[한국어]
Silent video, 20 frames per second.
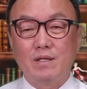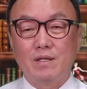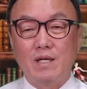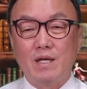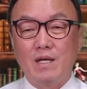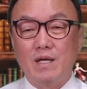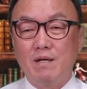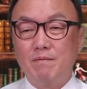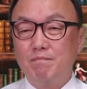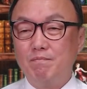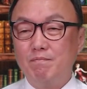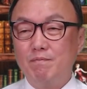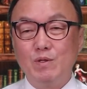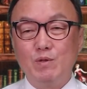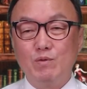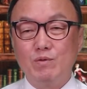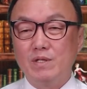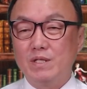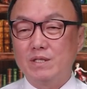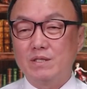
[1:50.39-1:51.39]

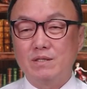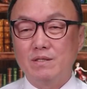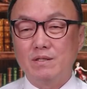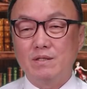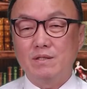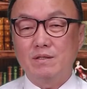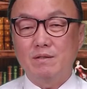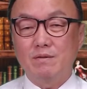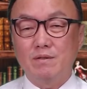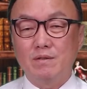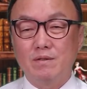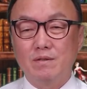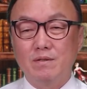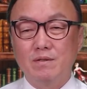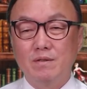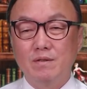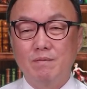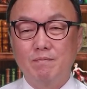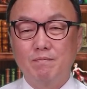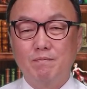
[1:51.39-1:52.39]
대한민국에서
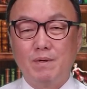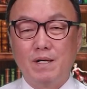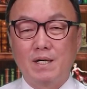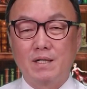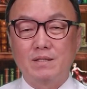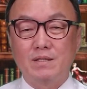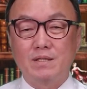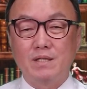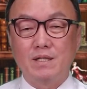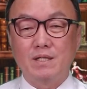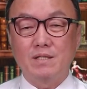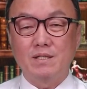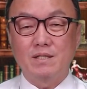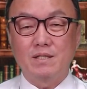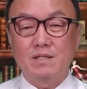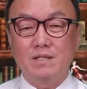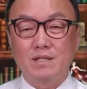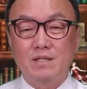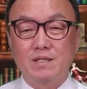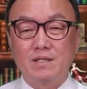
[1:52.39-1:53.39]
박정희
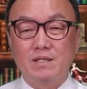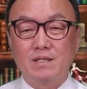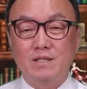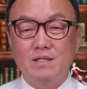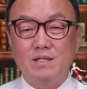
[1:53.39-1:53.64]
정신은